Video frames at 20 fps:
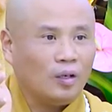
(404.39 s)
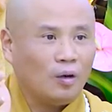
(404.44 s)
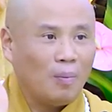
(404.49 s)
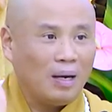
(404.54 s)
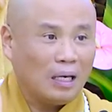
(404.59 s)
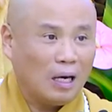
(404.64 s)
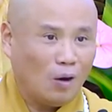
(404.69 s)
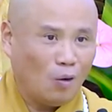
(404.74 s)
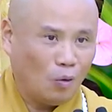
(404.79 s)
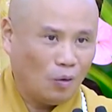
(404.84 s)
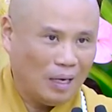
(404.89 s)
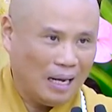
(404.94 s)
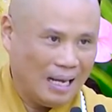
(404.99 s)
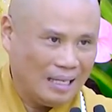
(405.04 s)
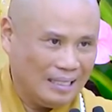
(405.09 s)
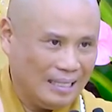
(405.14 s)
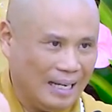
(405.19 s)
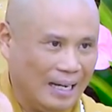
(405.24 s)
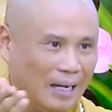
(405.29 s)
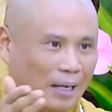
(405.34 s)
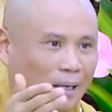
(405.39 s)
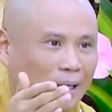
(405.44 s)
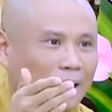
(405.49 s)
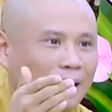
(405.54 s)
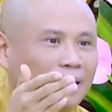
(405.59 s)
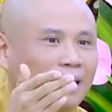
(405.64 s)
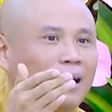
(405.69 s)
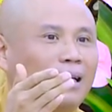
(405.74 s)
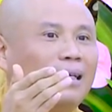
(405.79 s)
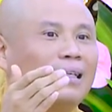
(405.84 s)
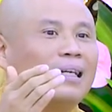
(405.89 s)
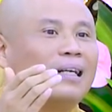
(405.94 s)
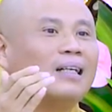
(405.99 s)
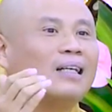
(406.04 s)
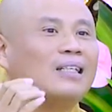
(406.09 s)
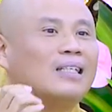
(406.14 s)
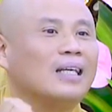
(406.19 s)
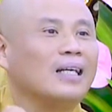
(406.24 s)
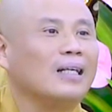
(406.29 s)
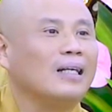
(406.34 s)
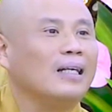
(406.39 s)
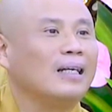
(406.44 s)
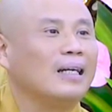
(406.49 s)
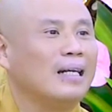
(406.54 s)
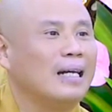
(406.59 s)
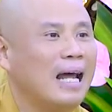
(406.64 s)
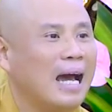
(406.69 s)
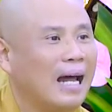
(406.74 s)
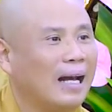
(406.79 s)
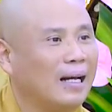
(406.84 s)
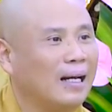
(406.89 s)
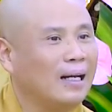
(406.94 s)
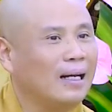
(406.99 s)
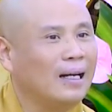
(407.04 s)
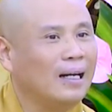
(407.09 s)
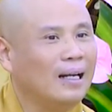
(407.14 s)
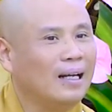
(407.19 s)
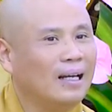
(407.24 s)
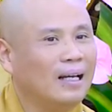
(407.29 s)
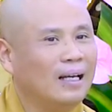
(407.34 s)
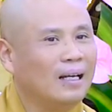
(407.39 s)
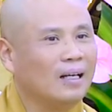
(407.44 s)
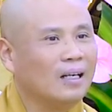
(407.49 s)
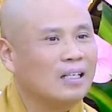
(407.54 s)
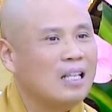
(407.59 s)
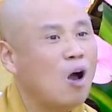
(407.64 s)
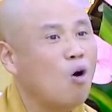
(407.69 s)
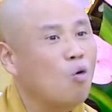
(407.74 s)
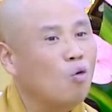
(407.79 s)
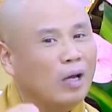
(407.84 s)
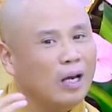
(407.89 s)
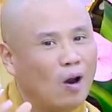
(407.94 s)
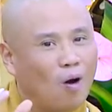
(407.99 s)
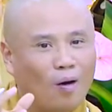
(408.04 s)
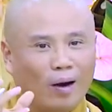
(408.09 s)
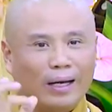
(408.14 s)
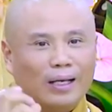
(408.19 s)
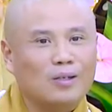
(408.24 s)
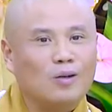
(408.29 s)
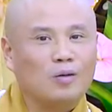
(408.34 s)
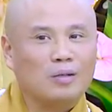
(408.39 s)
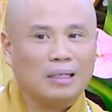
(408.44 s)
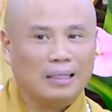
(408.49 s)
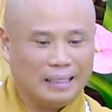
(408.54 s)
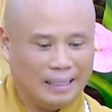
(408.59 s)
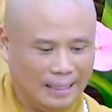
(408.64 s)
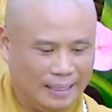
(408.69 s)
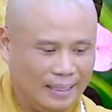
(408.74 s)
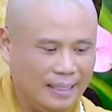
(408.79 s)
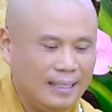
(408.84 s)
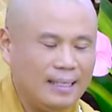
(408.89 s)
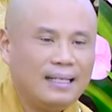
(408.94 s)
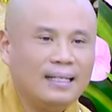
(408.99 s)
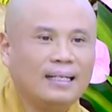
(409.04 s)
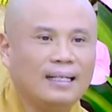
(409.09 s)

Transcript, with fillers: bắt đầu là sẽ tính đến cái chuyện đi kinh hành. Thâu cái đoạn này vô cho kỹ.